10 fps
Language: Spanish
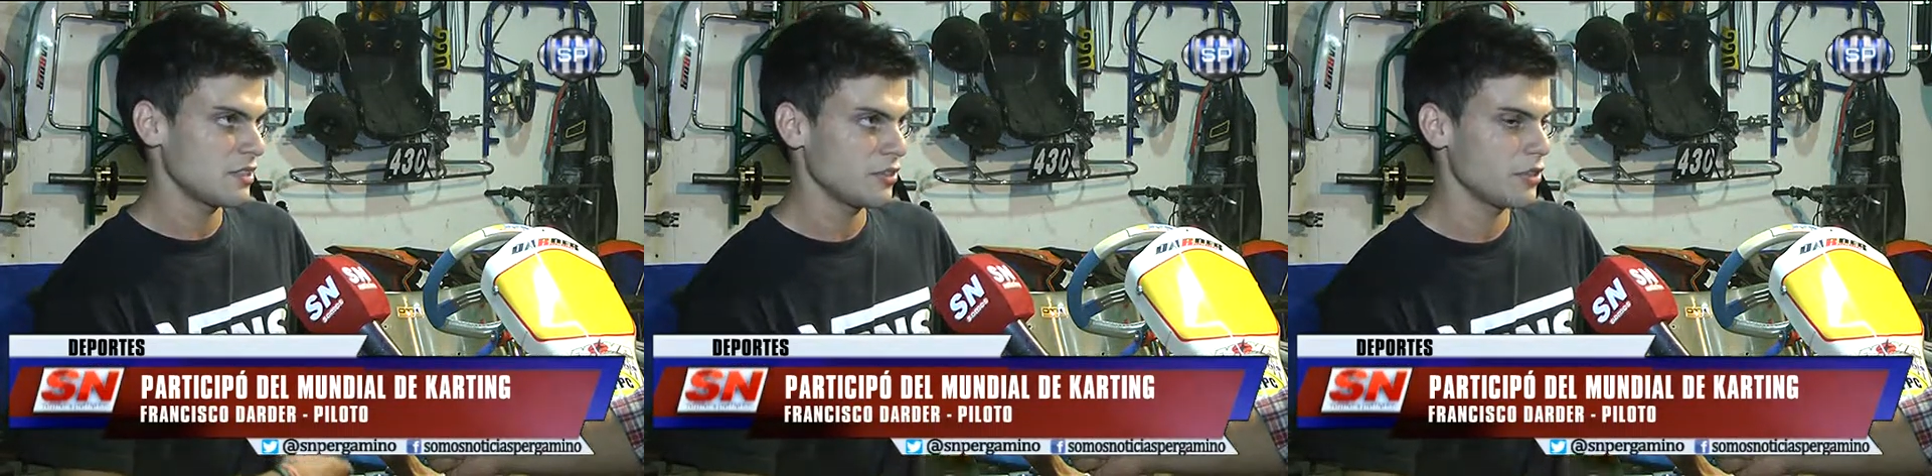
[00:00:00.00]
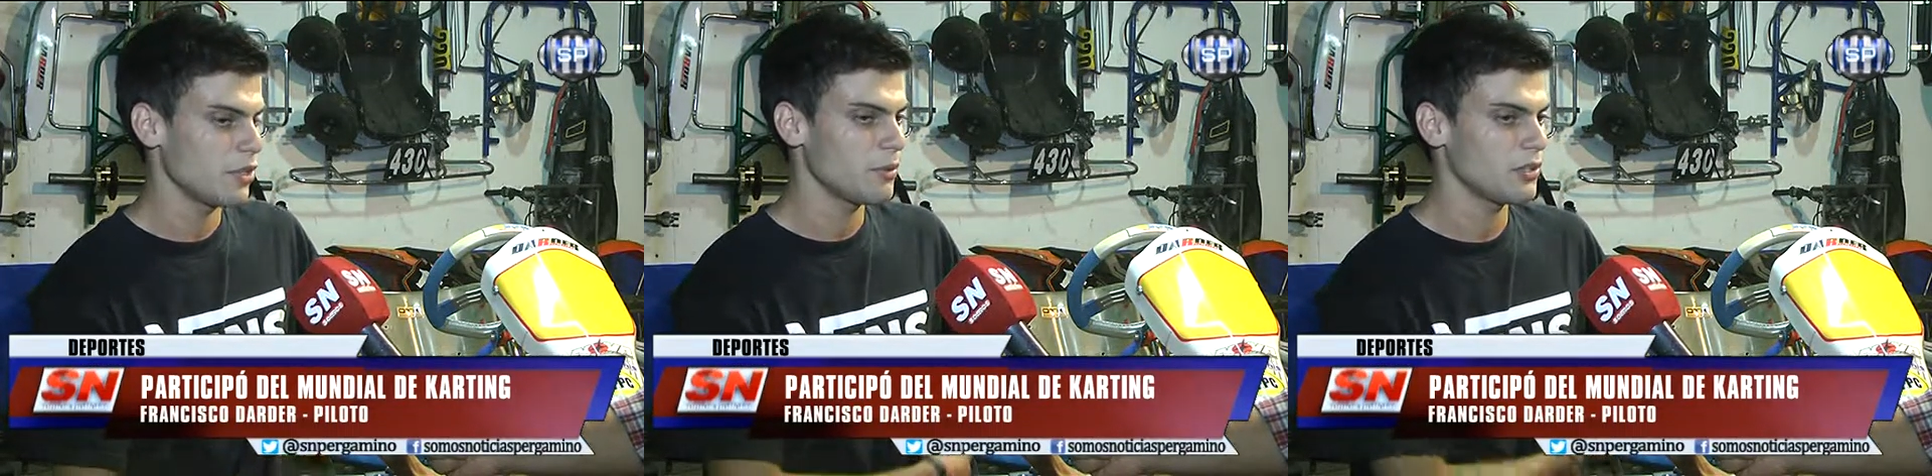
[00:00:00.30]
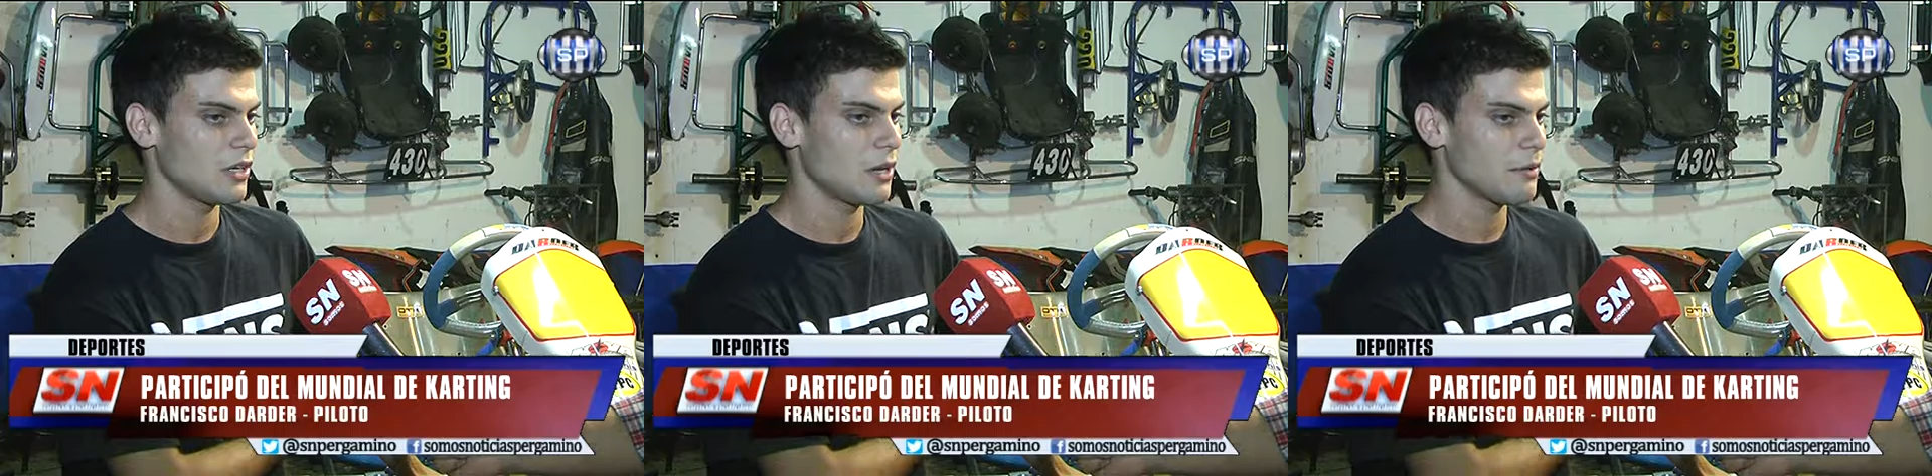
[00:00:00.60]
0
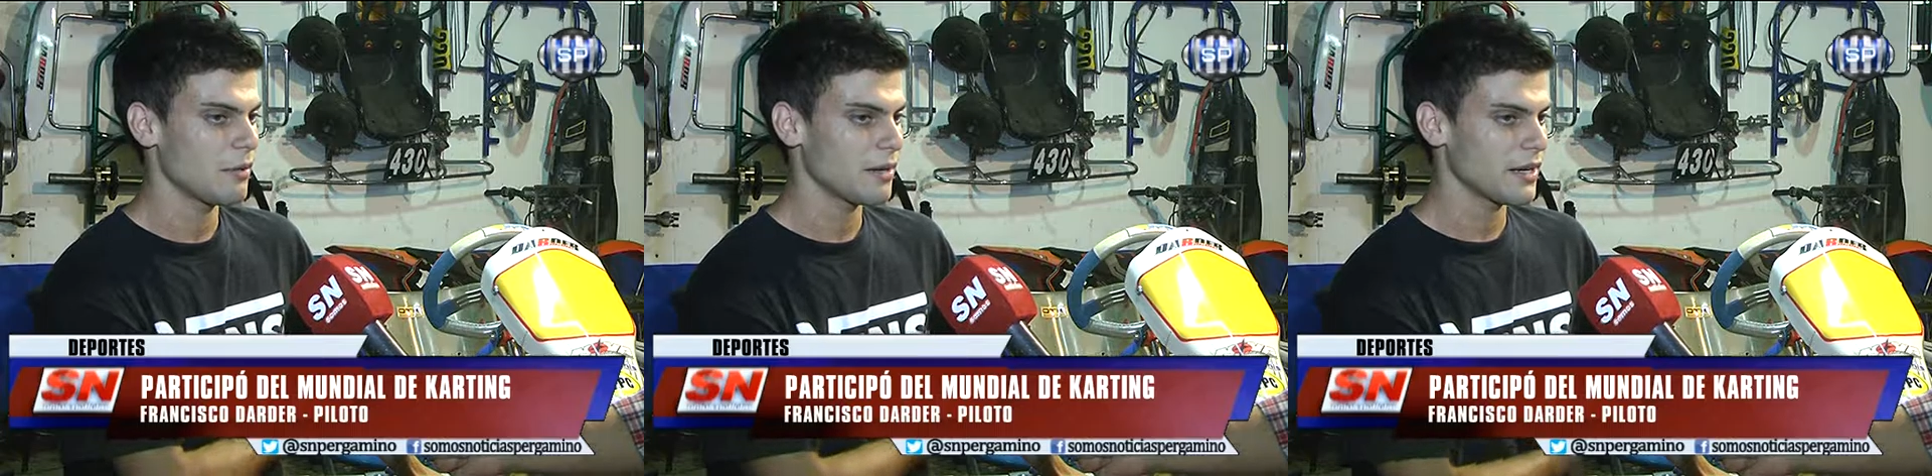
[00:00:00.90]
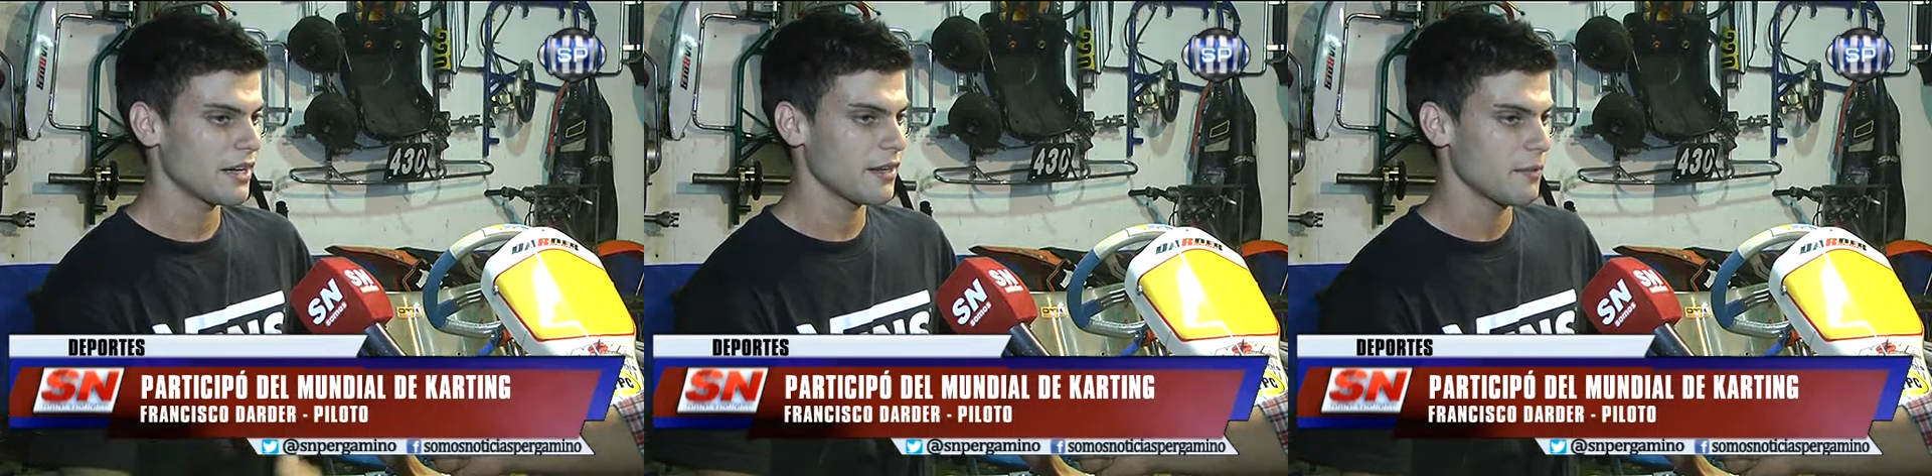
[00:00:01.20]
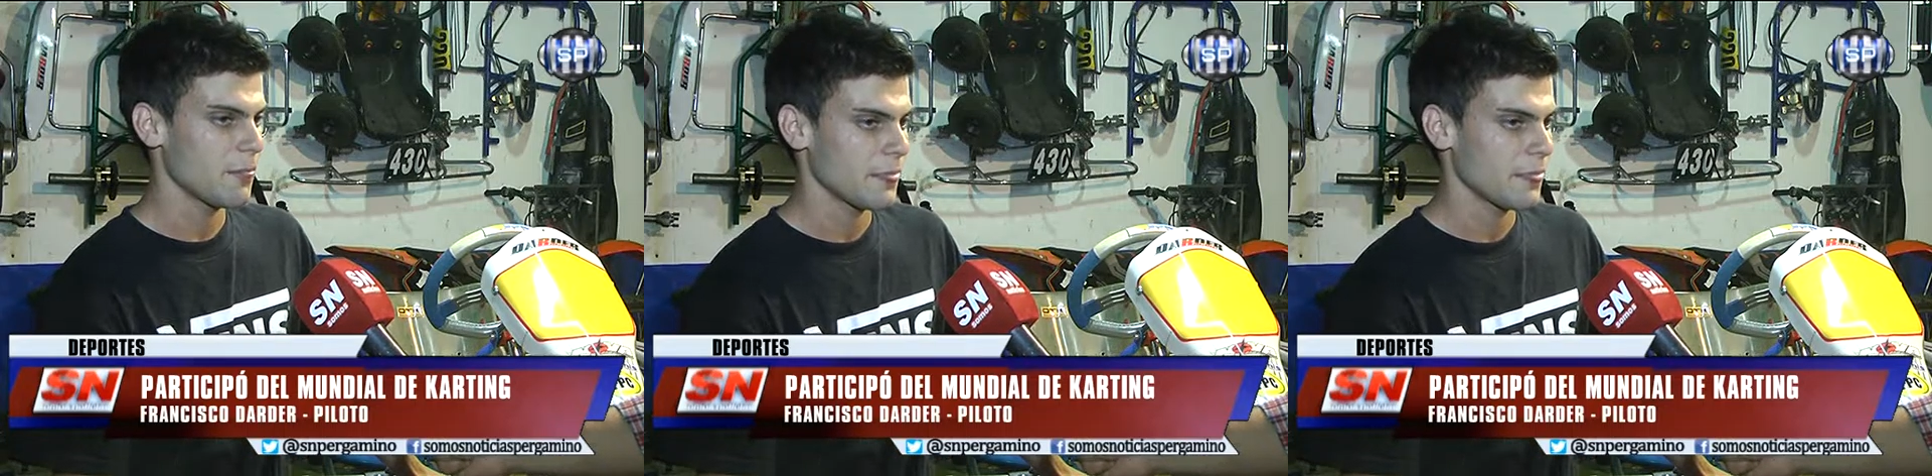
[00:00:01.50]
kilómetro, la misma marca